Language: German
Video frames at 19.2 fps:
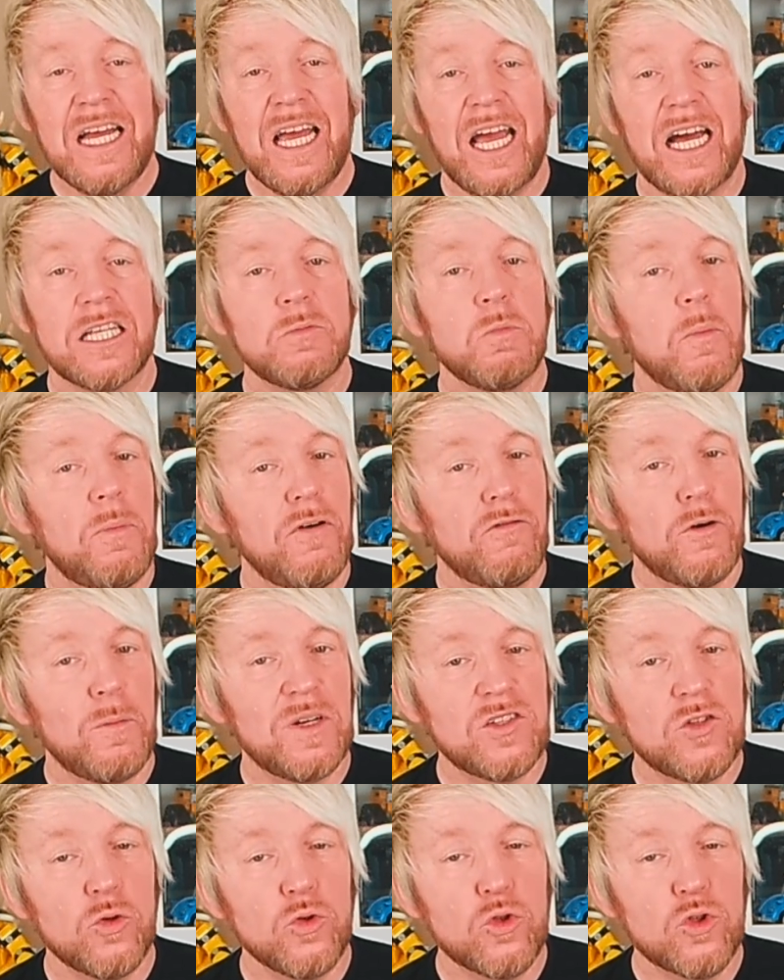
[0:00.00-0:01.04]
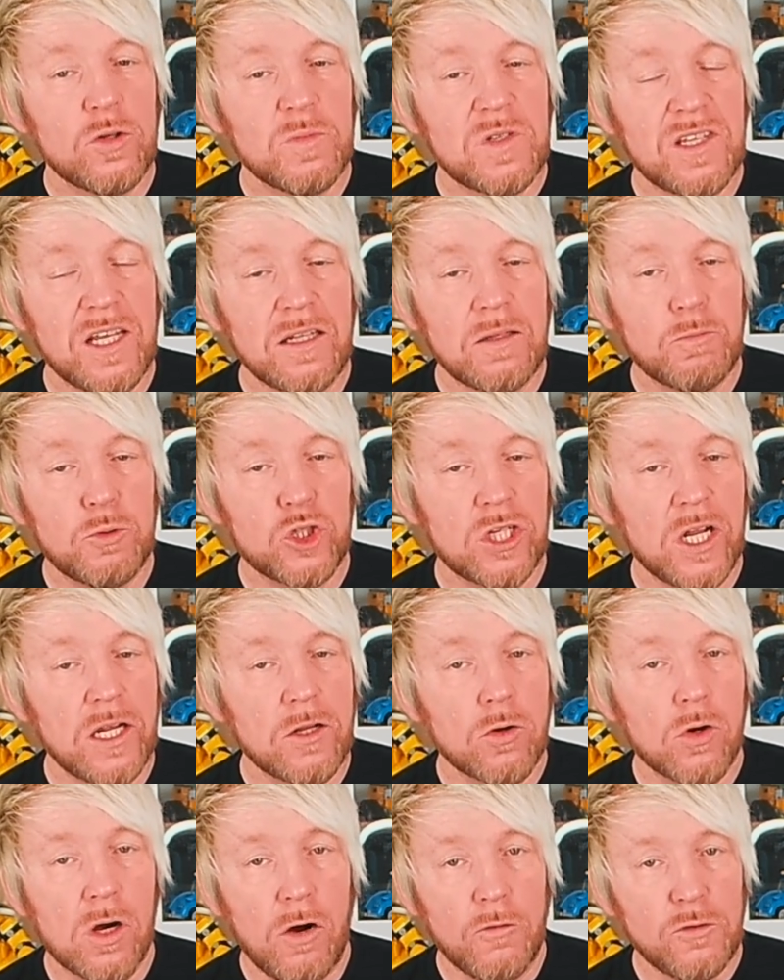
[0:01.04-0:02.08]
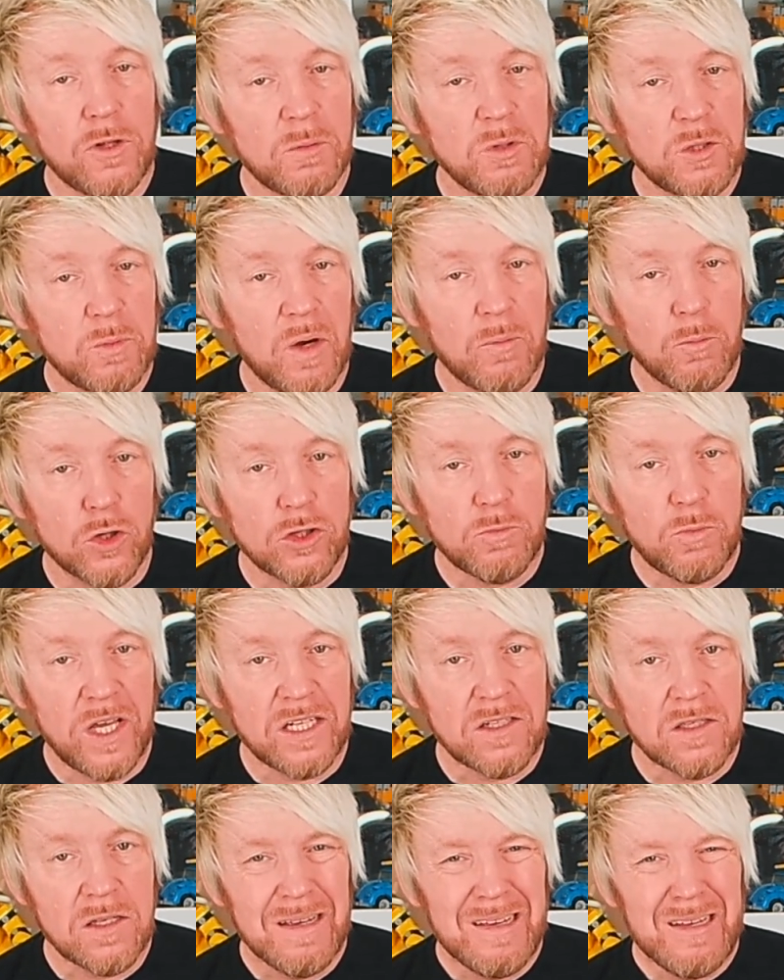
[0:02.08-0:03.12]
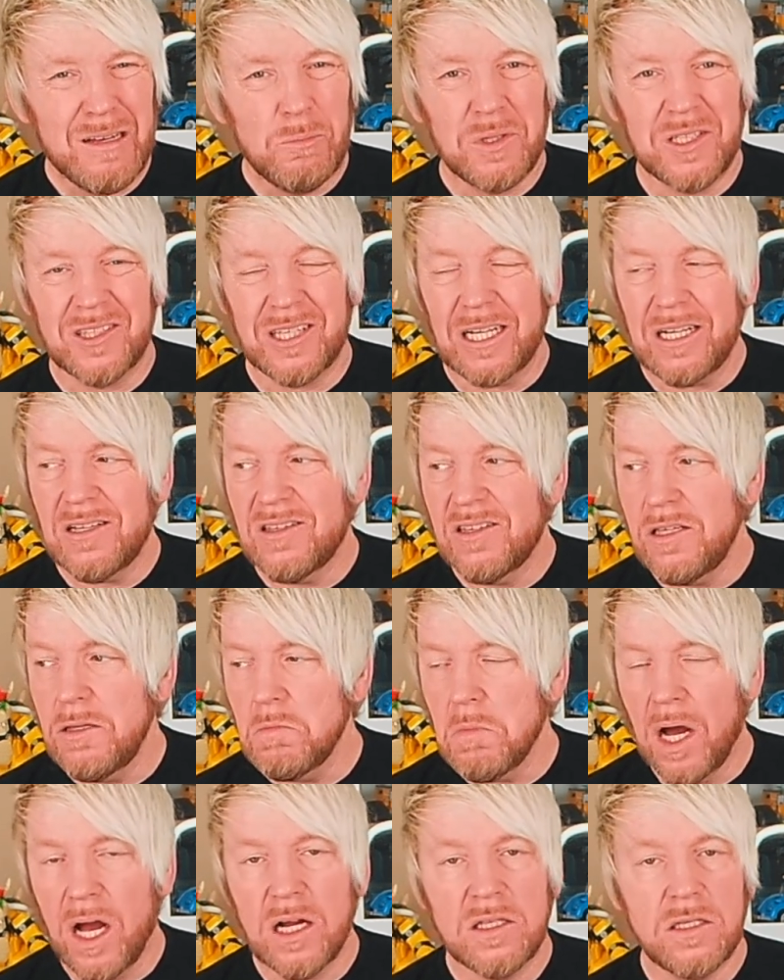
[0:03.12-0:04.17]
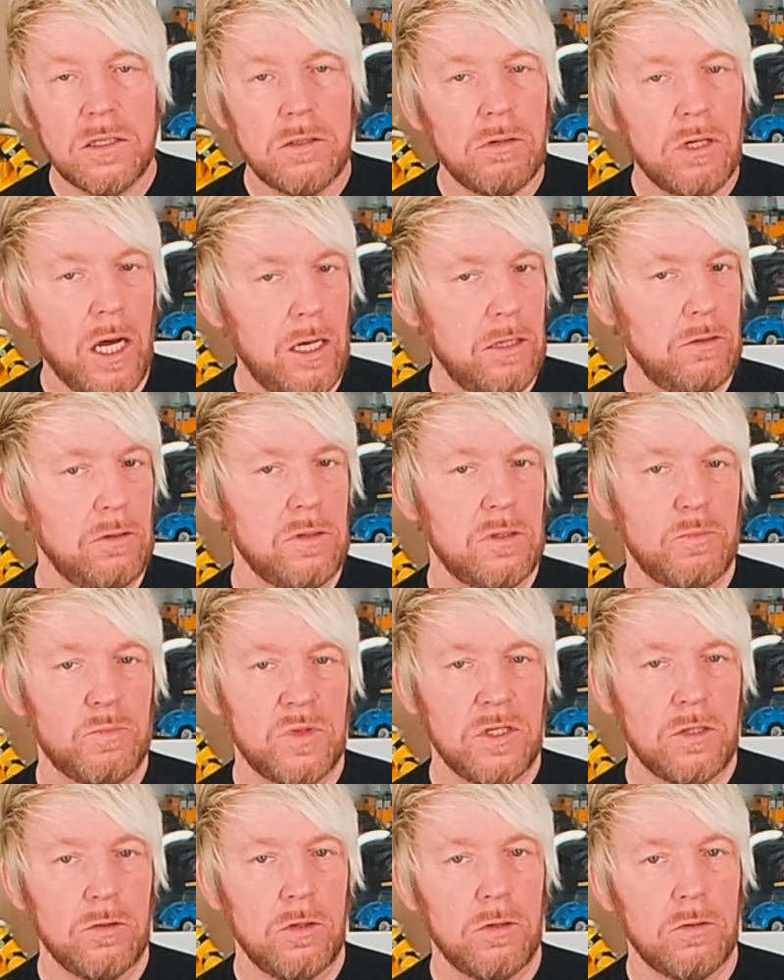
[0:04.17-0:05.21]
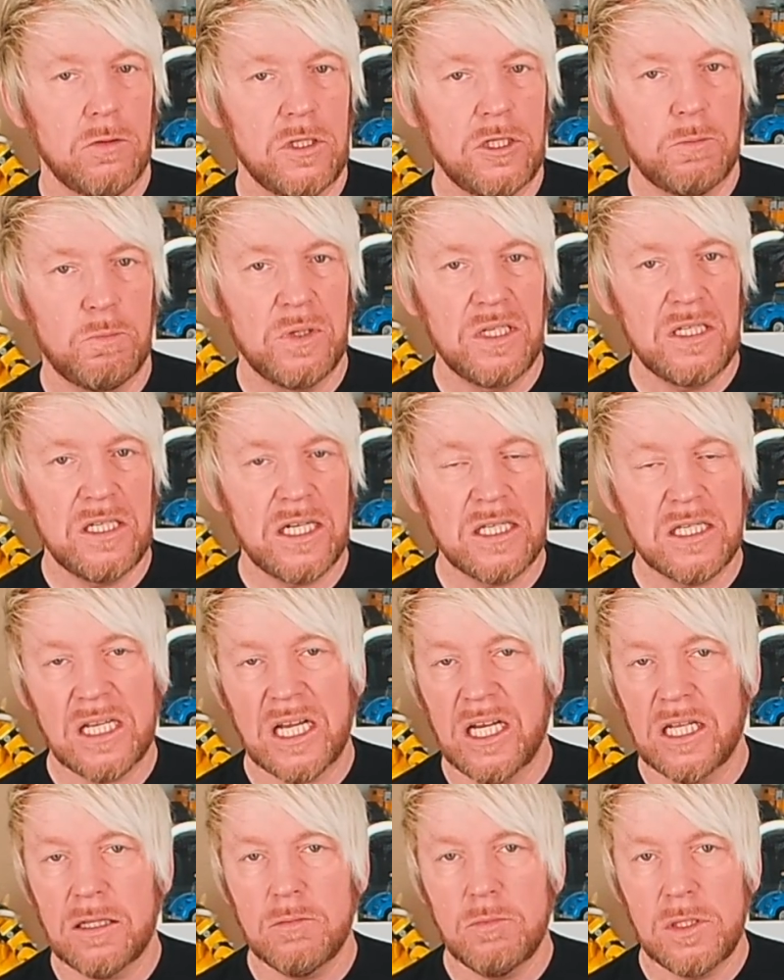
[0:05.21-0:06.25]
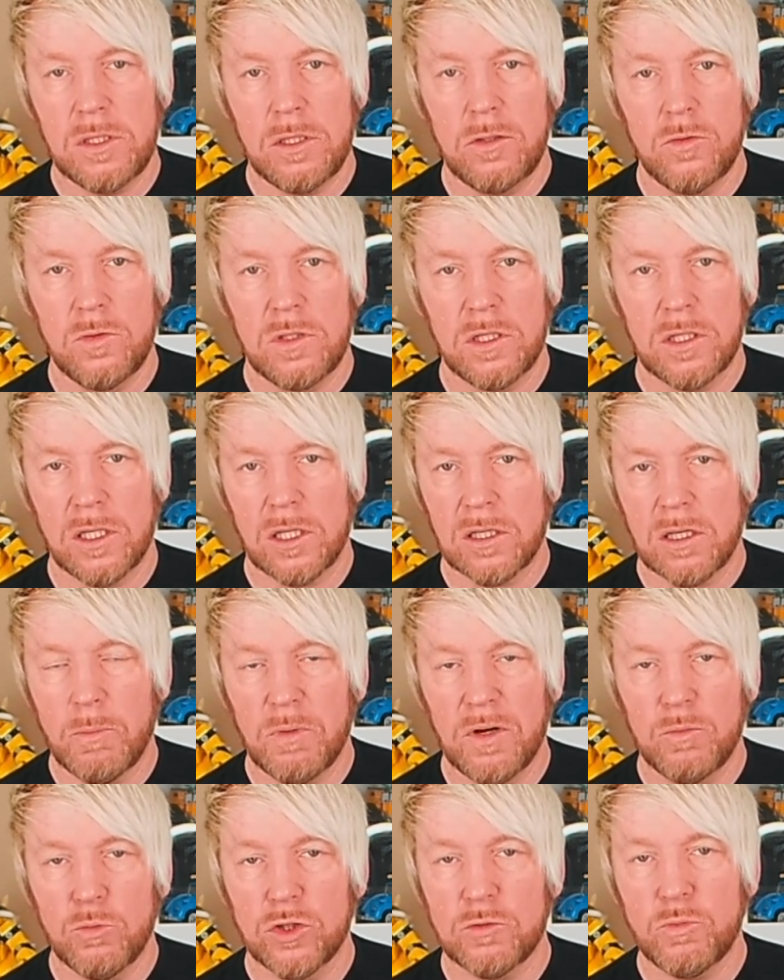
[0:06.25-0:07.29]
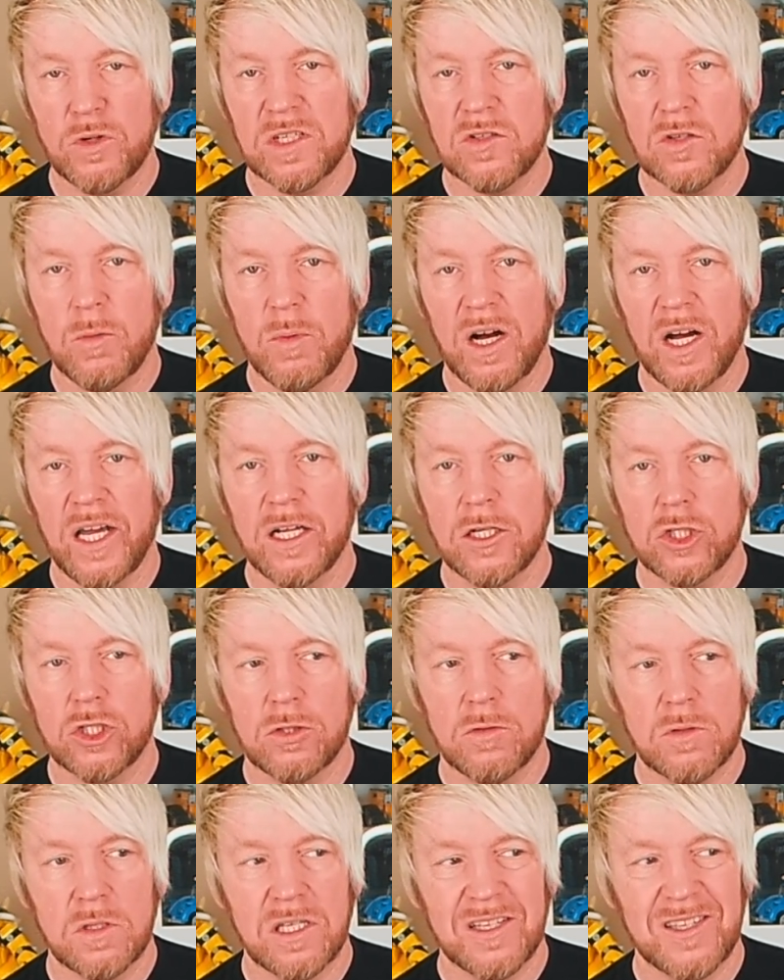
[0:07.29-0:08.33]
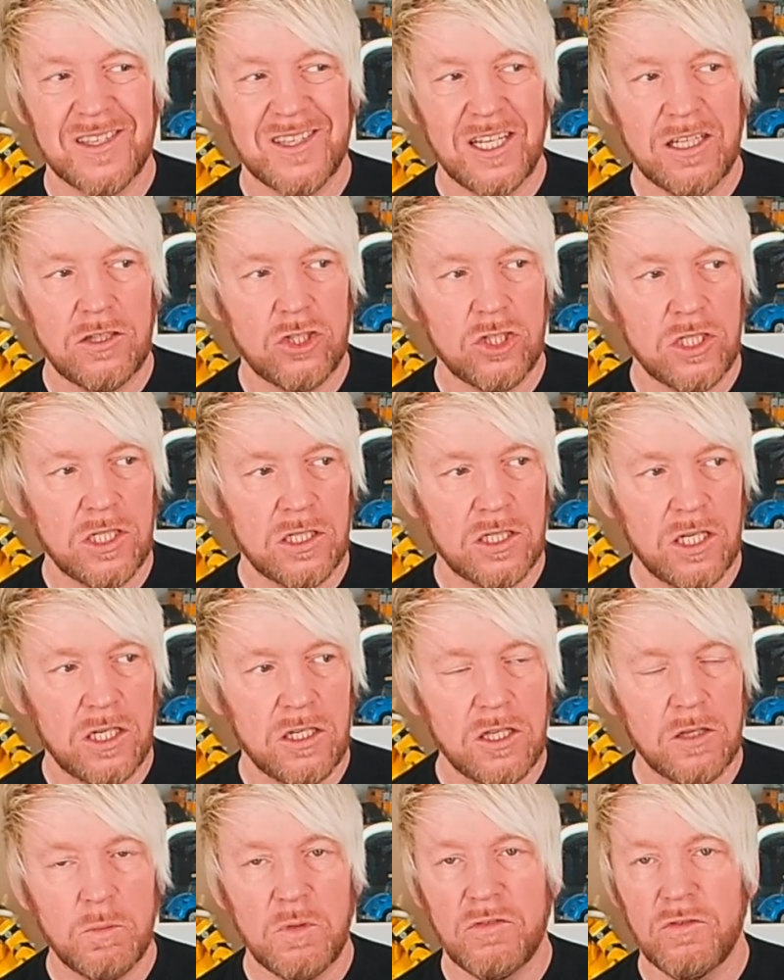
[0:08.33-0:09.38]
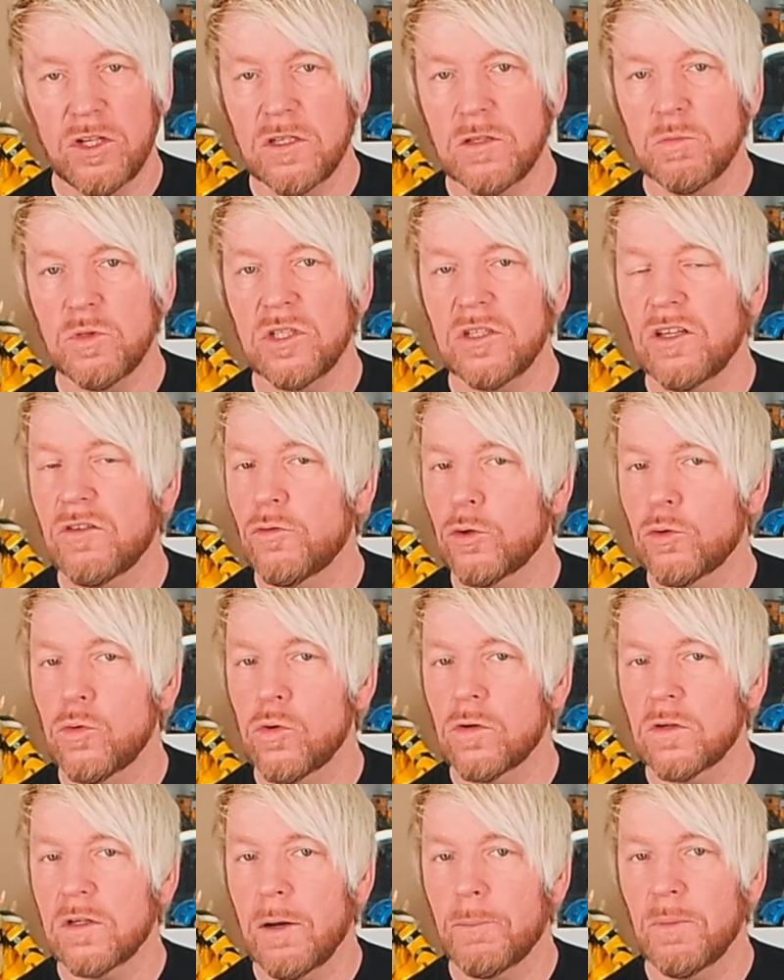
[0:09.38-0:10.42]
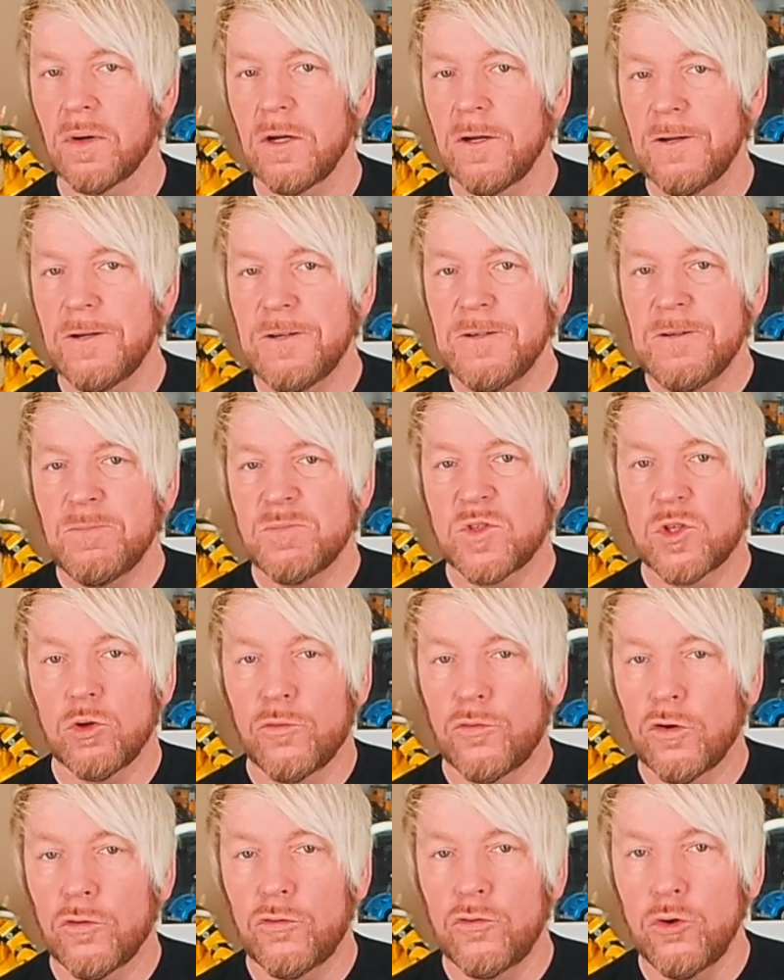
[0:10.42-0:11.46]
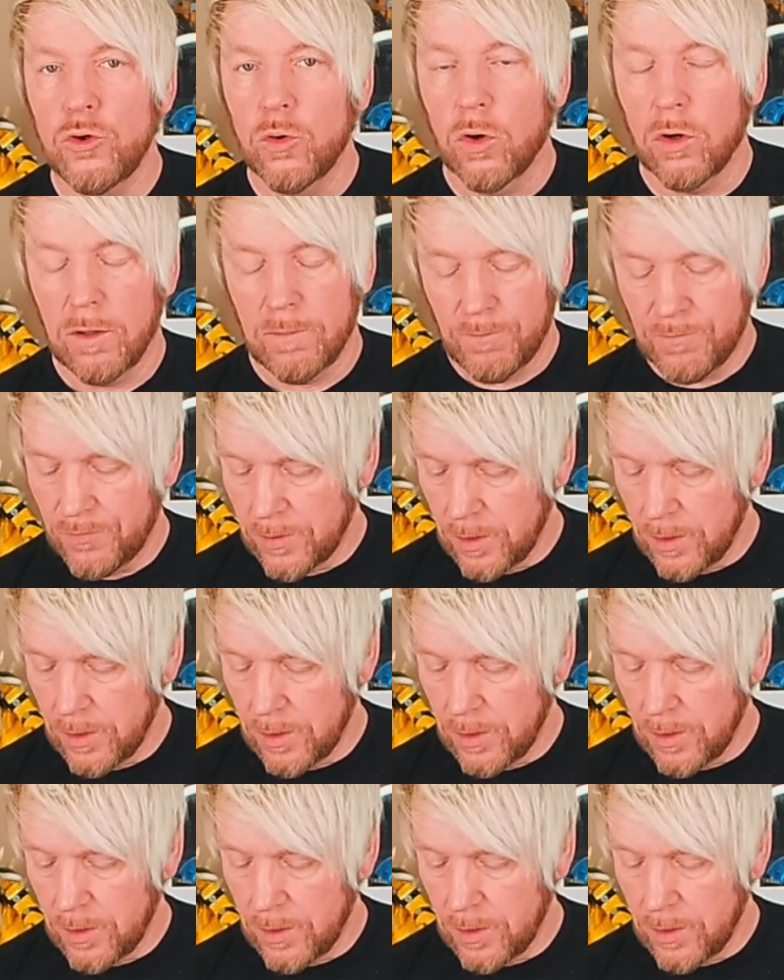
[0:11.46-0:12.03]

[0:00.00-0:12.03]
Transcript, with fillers: Erstmal ein paar Formationen zum Set. Bestellt und gekauft habe ich bei Modbricks. Bezahlt 87 oder 78 Euro. Ich bin jetzt gerade ein bisschen unsicher. Ich habe bei Modbricks nochmal reingeschaut. Das Set steht da nicht mehr, wenn ich mich nicht verguckt habe, zur Verfügung.